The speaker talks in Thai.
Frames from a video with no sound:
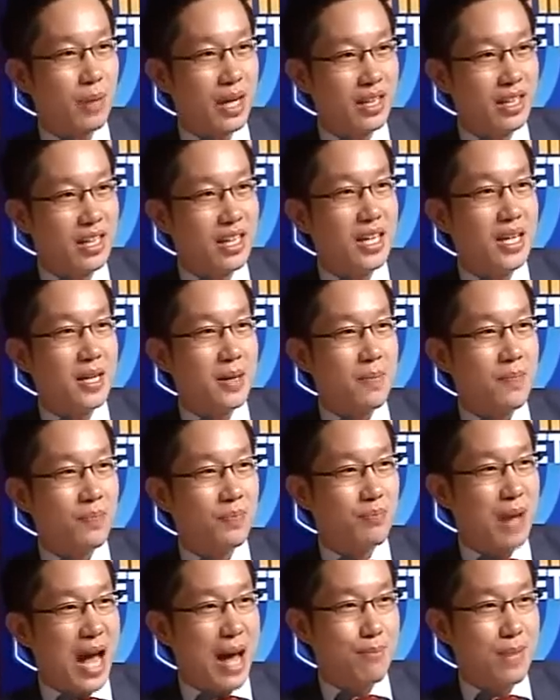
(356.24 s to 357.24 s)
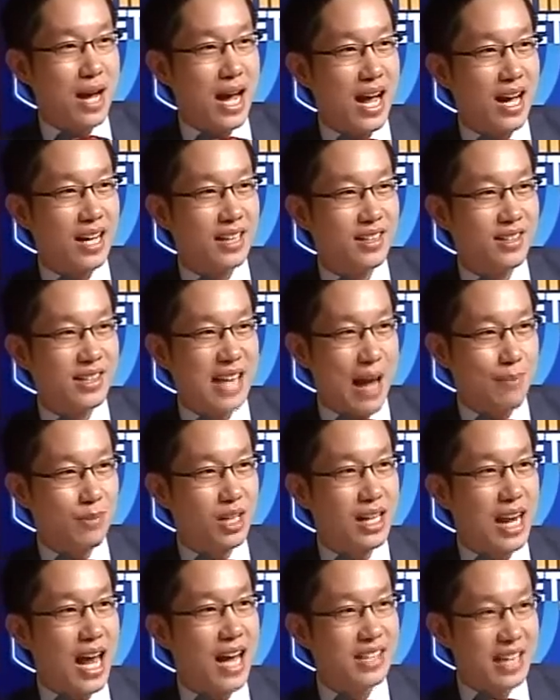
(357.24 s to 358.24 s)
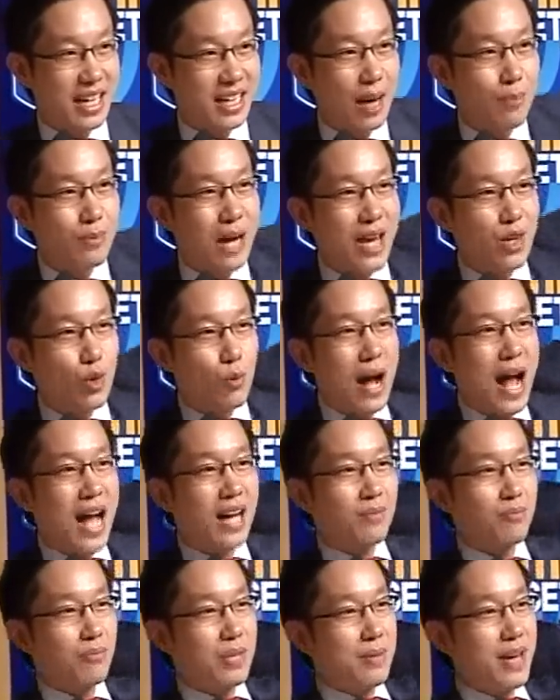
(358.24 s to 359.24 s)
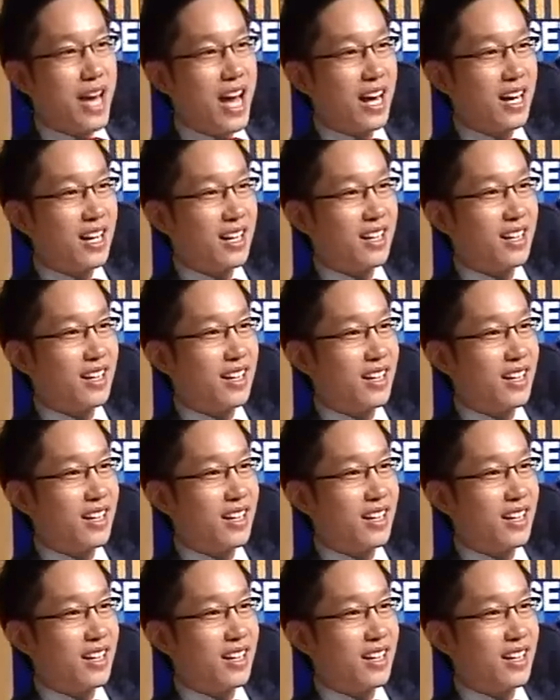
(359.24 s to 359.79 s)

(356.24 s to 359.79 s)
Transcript: ปีนี้ผ่านมา3เดือนแล้วยังกำไรอยู่บ้างมีไหมฮะ